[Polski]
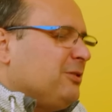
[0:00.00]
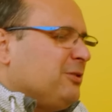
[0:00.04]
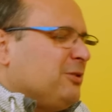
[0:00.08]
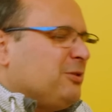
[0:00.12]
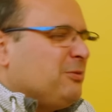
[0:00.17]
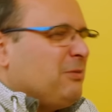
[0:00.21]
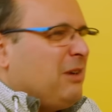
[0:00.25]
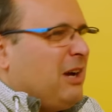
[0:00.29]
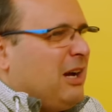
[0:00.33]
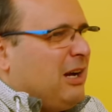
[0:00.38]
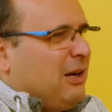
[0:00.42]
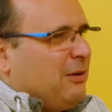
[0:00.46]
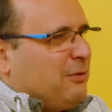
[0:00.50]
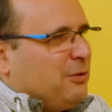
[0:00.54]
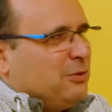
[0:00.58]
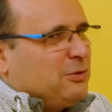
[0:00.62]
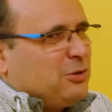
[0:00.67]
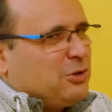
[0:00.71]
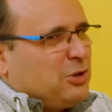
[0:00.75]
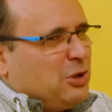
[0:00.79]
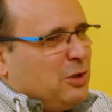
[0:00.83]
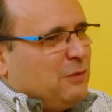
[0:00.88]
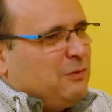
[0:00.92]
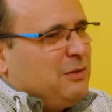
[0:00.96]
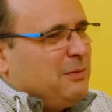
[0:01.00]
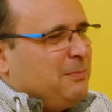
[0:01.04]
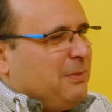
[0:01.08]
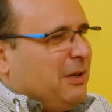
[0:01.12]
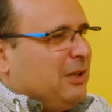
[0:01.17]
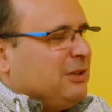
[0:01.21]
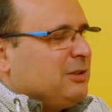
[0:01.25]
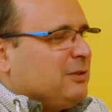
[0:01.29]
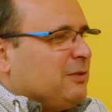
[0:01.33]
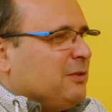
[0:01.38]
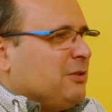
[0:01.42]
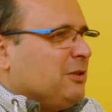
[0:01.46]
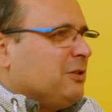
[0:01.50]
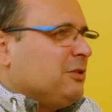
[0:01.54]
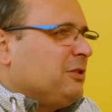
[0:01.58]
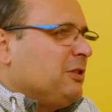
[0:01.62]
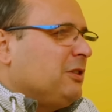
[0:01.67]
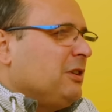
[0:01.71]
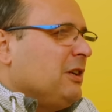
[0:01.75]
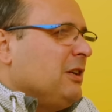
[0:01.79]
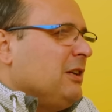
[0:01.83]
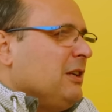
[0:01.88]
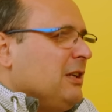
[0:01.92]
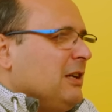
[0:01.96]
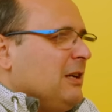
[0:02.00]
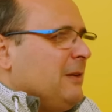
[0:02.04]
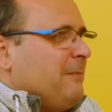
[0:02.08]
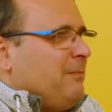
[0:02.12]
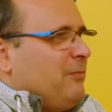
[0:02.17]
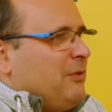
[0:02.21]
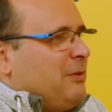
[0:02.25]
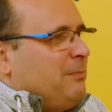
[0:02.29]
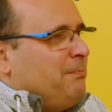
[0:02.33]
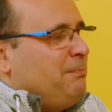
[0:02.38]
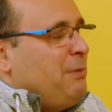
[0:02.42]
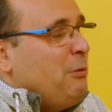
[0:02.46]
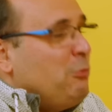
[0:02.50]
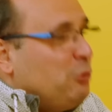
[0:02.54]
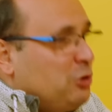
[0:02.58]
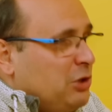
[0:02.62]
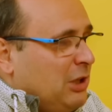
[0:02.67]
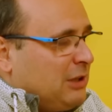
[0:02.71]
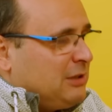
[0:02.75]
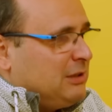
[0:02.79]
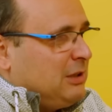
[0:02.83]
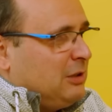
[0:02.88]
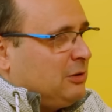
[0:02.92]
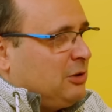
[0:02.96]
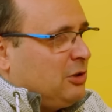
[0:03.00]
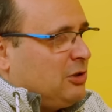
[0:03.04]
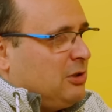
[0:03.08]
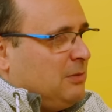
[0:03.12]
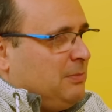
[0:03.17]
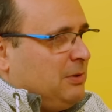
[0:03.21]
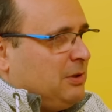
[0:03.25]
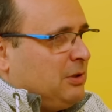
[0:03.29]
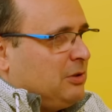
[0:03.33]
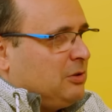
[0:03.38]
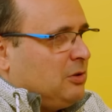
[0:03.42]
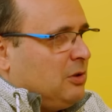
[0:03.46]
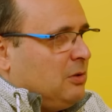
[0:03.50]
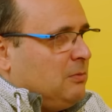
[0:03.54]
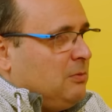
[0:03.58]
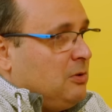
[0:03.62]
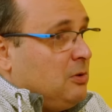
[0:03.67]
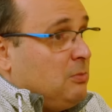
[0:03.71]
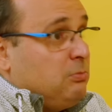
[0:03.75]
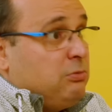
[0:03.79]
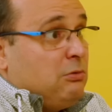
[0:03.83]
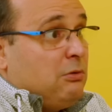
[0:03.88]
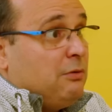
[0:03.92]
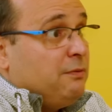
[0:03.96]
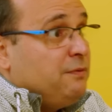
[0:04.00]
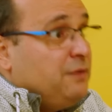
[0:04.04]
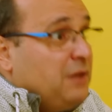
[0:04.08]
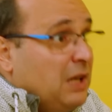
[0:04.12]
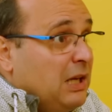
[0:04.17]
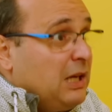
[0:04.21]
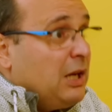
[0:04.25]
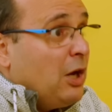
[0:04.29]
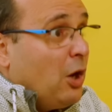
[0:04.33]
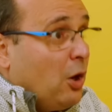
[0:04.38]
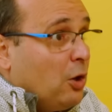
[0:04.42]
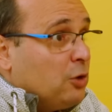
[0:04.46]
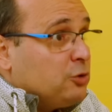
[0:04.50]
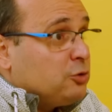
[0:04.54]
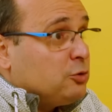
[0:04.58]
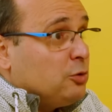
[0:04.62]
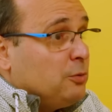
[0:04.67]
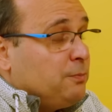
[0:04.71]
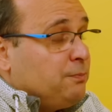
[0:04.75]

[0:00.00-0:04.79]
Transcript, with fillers: Sławku, no, szanowni państwo, no to był czas na to, żeby to zrobić. Było wiele no osób,